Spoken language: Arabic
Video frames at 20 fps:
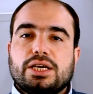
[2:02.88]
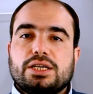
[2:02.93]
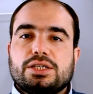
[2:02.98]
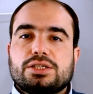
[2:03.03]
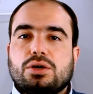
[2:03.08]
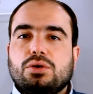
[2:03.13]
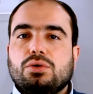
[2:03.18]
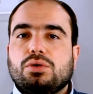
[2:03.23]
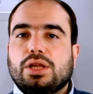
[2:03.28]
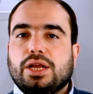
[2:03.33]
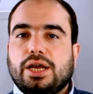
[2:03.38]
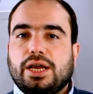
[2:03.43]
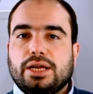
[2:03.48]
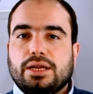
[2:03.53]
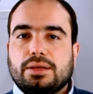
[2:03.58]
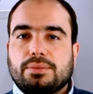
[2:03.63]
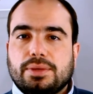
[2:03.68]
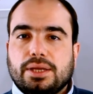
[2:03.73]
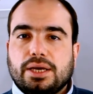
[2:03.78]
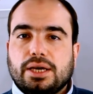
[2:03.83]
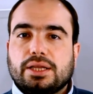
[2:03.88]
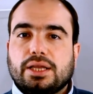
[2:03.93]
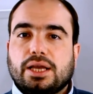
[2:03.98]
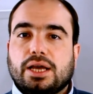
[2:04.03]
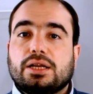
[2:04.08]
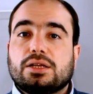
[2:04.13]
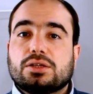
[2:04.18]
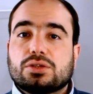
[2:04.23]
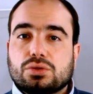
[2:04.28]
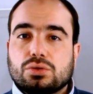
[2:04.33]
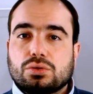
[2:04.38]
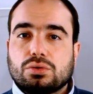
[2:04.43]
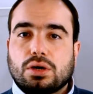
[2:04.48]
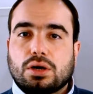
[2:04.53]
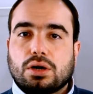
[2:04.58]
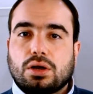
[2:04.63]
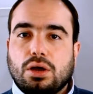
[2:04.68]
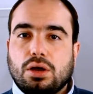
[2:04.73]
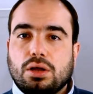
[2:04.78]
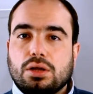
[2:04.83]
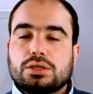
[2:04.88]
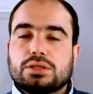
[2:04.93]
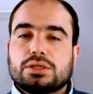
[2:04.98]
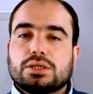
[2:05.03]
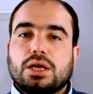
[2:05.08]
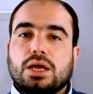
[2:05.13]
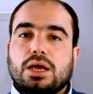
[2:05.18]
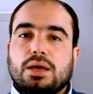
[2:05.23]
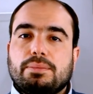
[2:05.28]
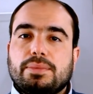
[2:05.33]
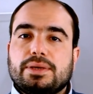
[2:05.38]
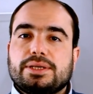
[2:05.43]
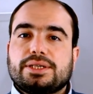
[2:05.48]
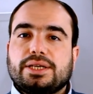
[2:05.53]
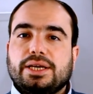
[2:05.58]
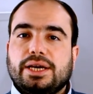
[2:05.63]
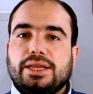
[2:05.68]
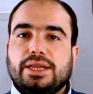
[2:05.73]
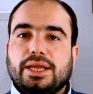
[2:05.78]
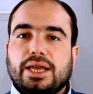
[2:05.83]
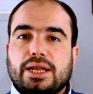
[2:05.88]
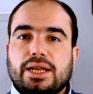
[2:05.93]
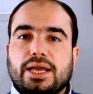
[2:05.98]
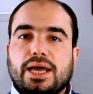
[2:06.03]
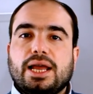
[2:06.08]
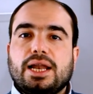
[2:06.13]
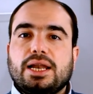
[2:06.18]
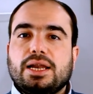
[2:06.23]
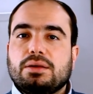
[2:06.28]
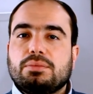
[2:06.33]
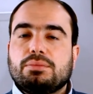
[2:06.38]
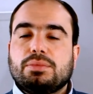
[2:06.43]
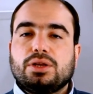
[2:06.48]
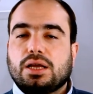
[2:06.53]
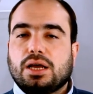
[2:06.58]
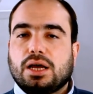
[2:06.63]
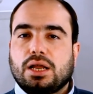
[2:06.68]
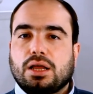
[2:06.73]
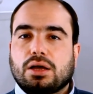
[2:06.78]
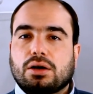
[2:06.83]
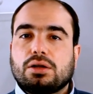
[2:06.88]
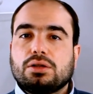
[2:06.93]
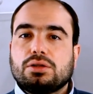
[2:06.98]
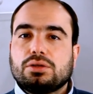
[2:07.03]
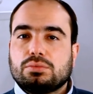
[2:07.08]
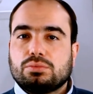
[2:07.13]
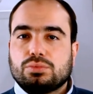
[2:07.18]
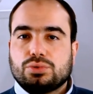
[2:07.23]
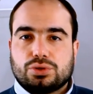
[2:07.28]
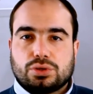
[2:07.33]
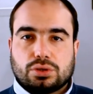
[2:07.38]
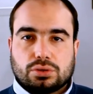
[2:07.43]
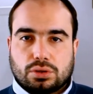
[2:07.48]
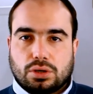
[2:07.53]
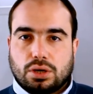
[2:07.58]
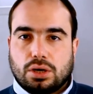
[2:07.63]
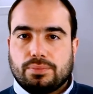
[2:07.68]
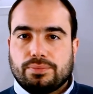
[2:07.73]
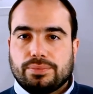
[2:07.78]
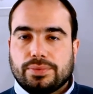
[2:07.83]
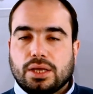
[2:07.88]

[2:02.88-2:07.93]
عايز اقول ان احنا نبتعد عن السكر خالص بس احنا نقلل من على قدر المستطاع